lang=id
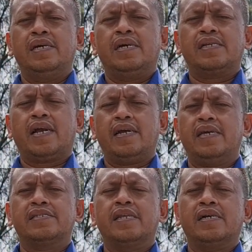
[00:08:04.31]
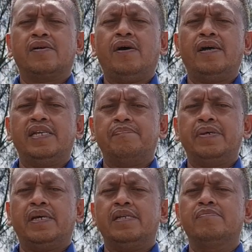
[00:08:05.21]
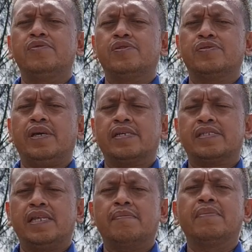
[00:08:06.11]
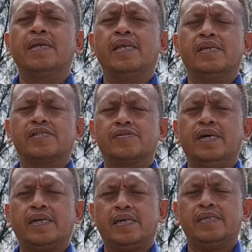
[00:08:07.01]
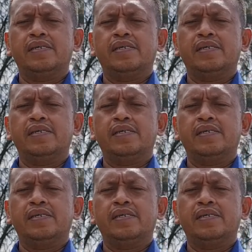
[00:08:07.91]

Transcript: dengan keadaan sedang engkau hadapi, ada musuh yang sedang mengelilingi saudara.